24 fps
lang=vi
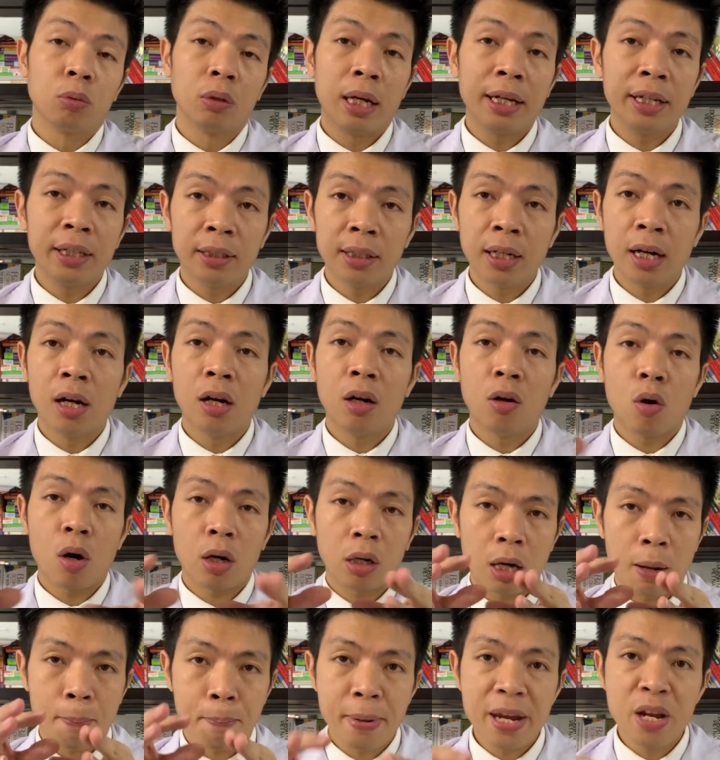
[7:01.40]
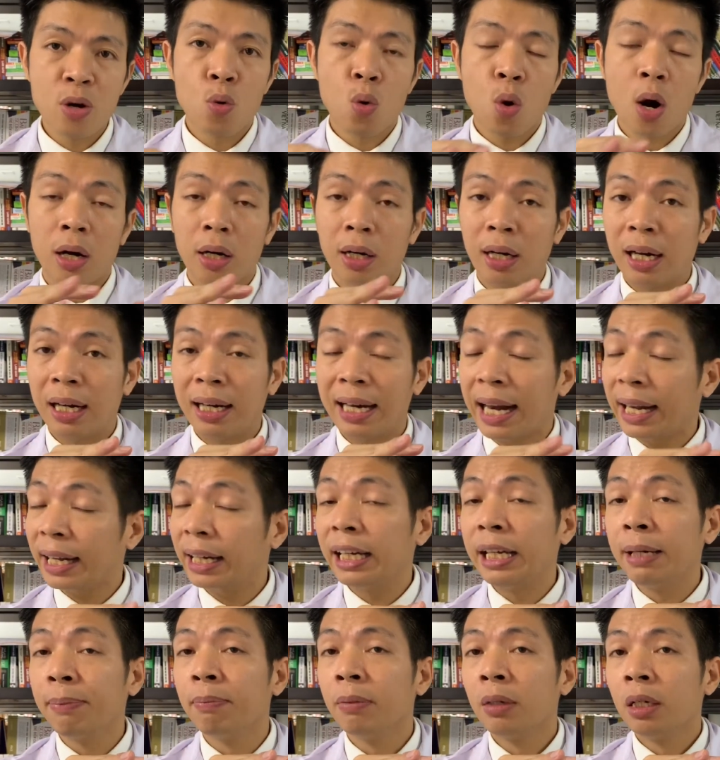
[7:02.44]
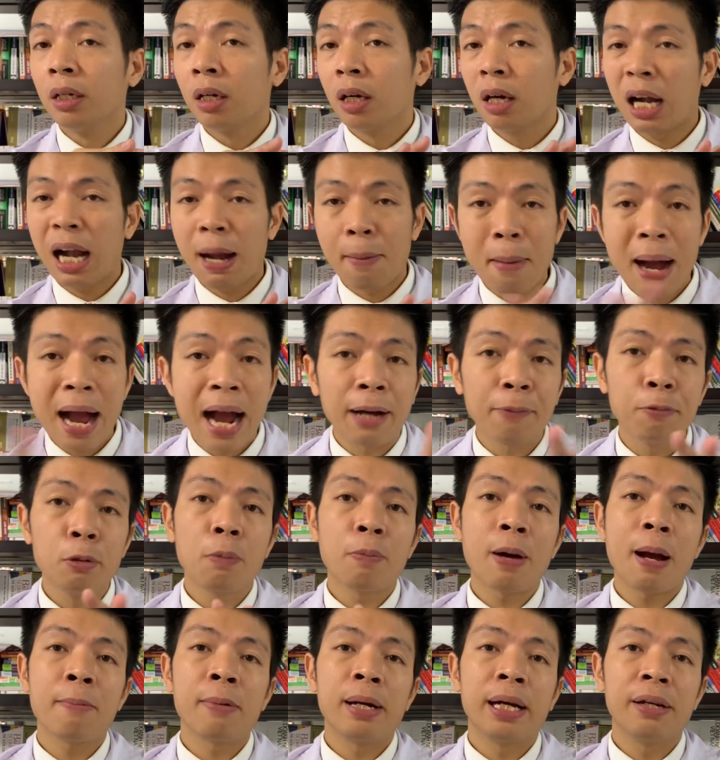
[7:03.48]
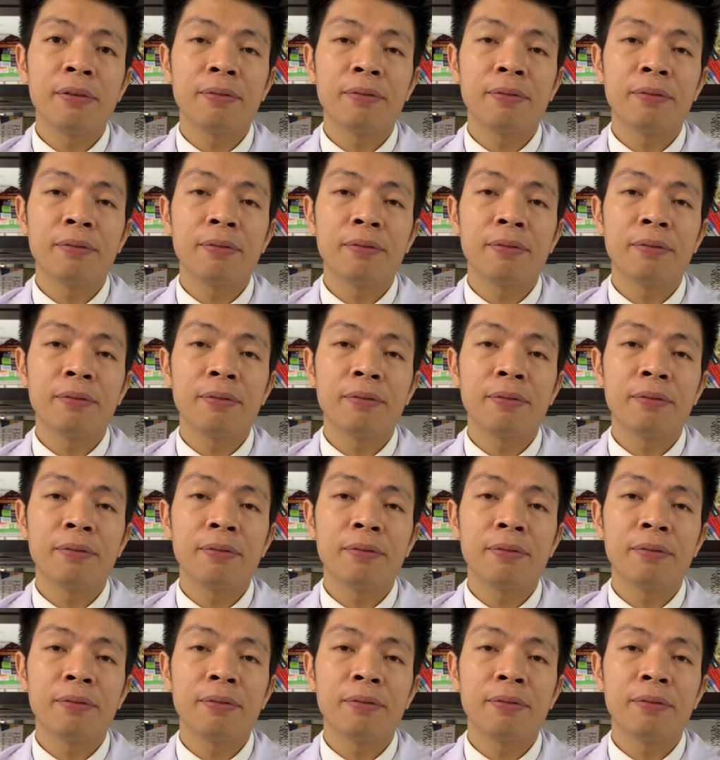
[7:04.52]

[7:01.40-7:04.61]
laser hoặc là piu hoặc là lăn kim, cả ba phương pháp đấy.